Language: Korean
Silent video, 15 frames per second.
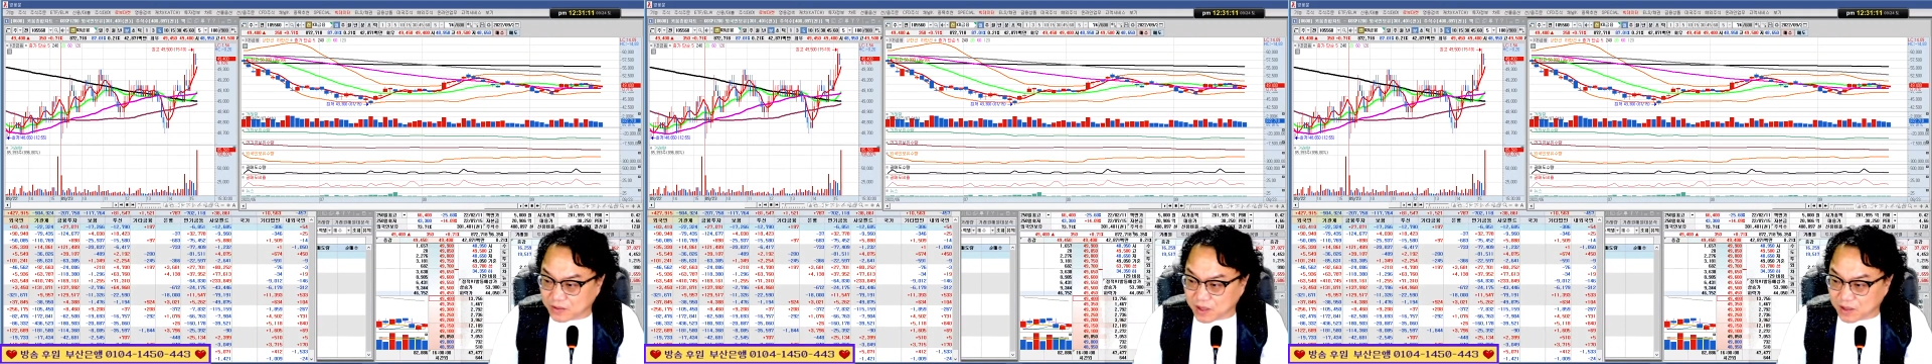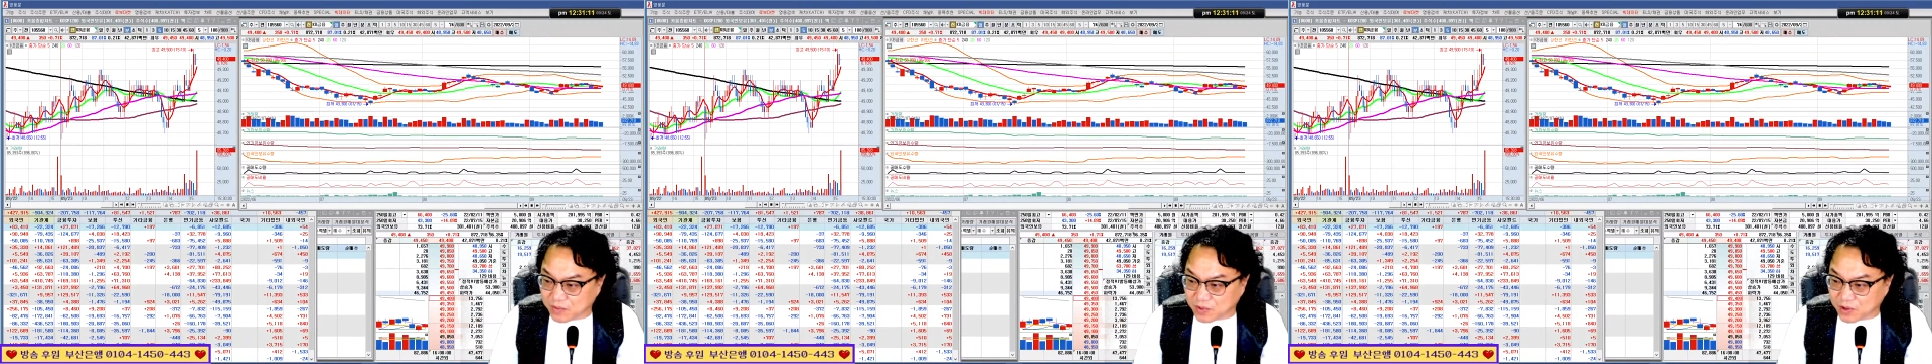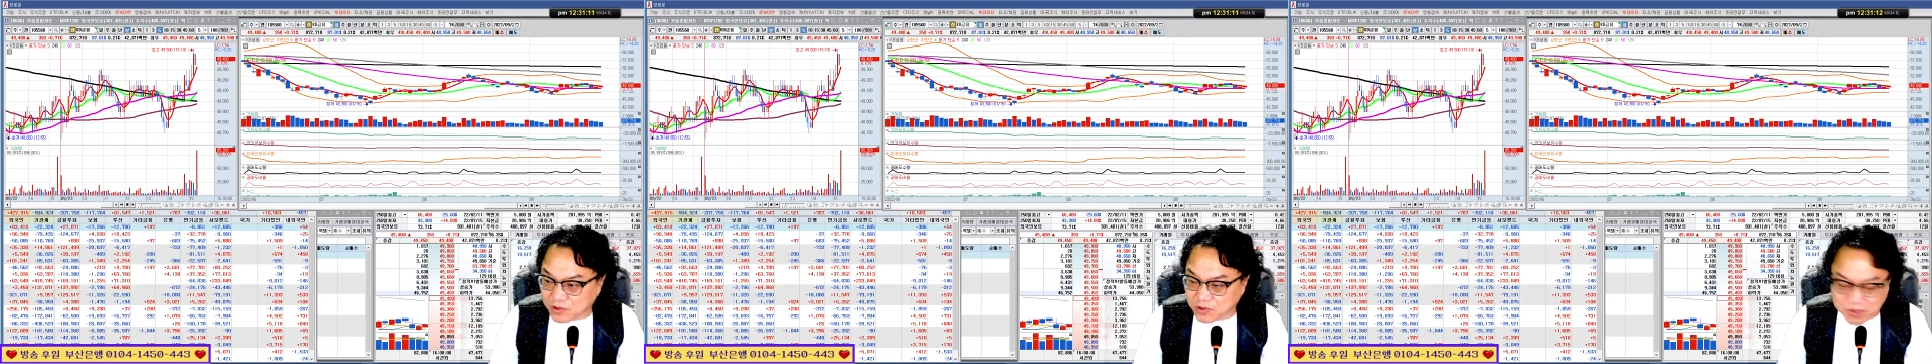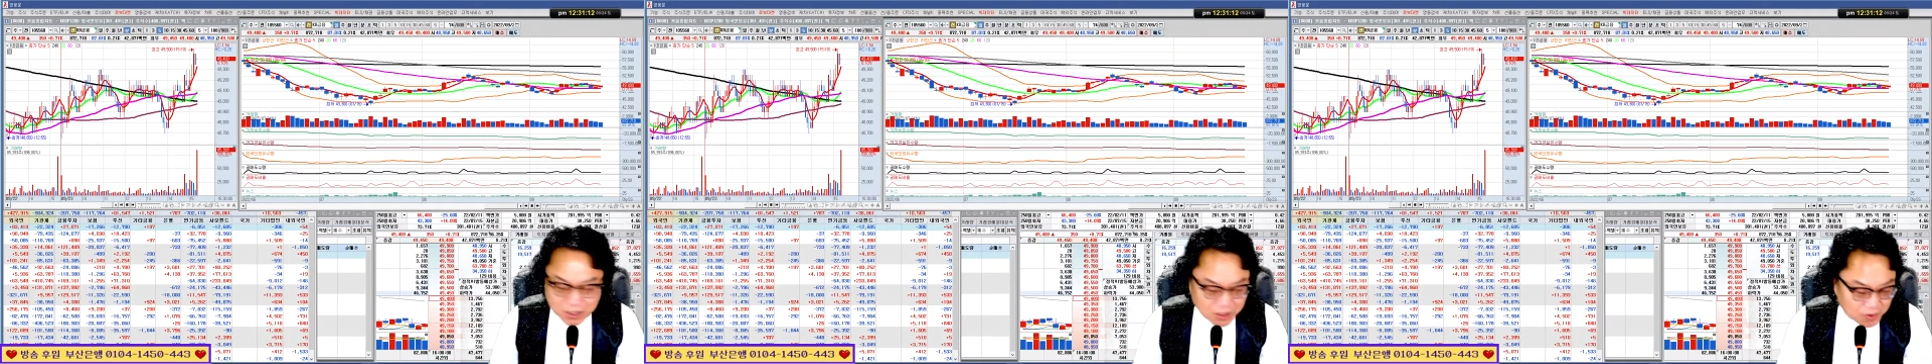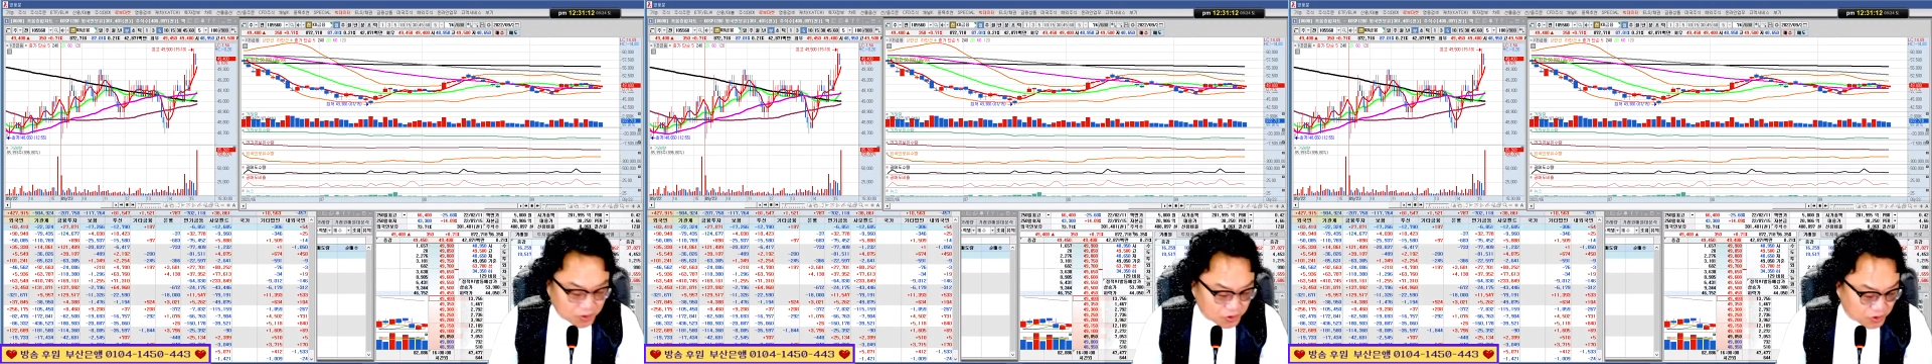한번 좀
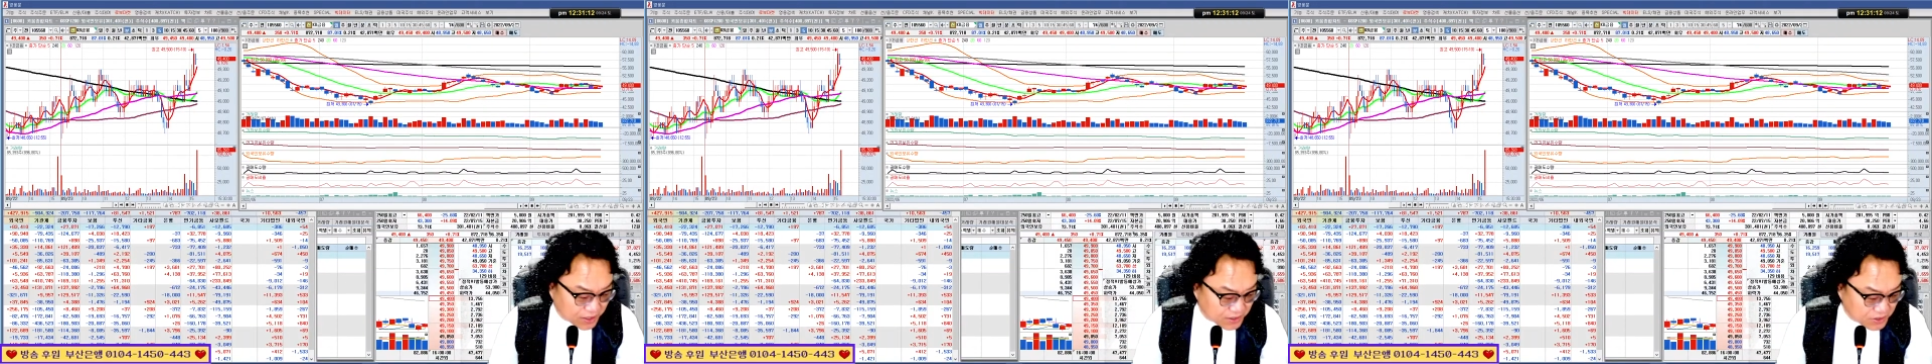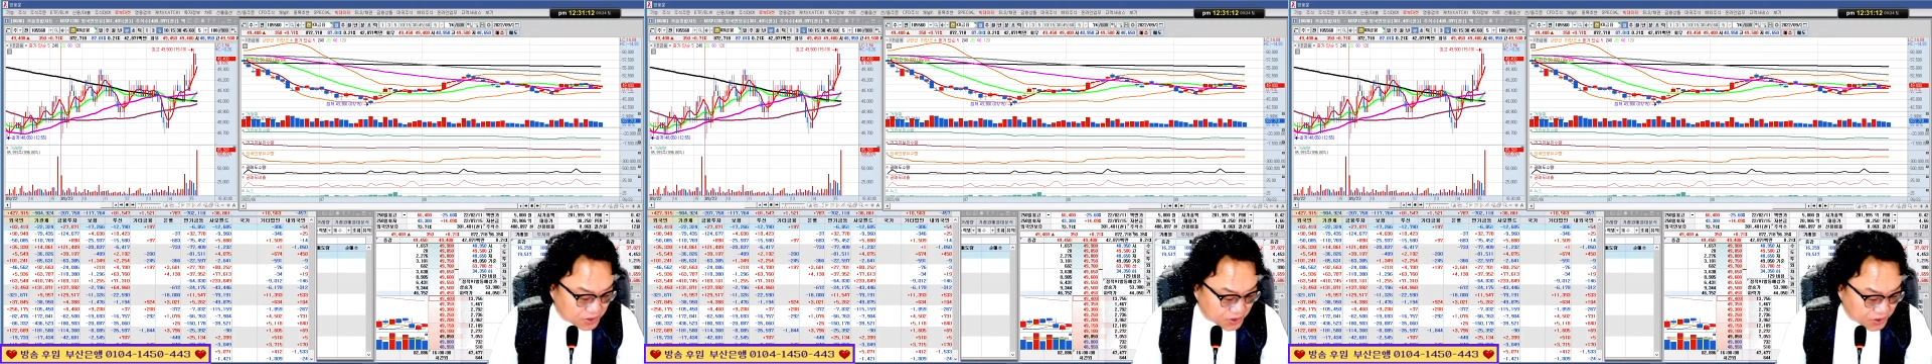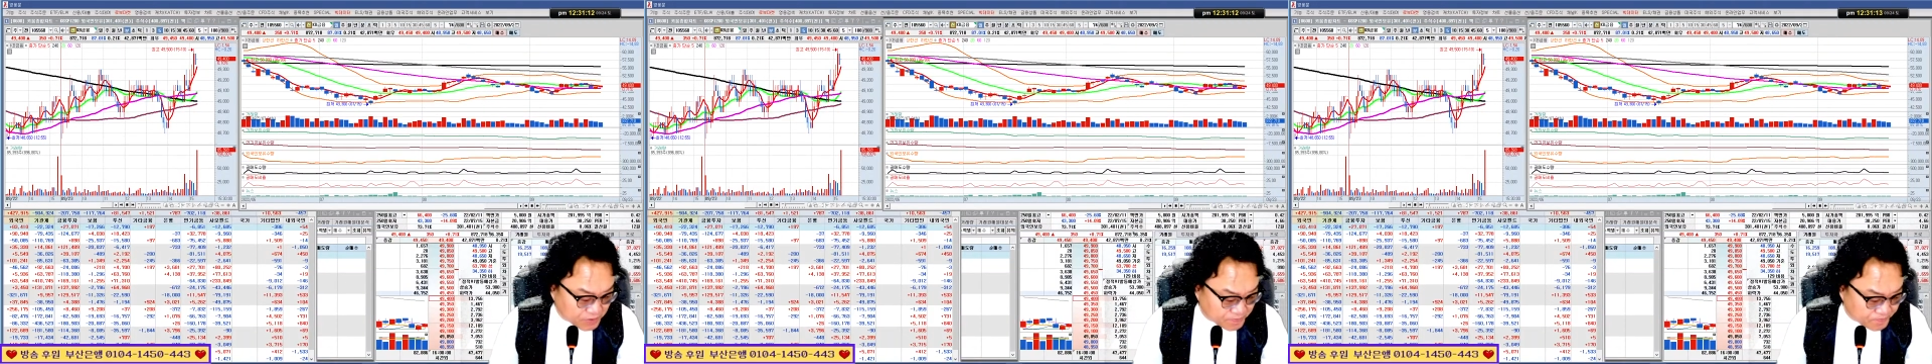챙겨보도록 하죠.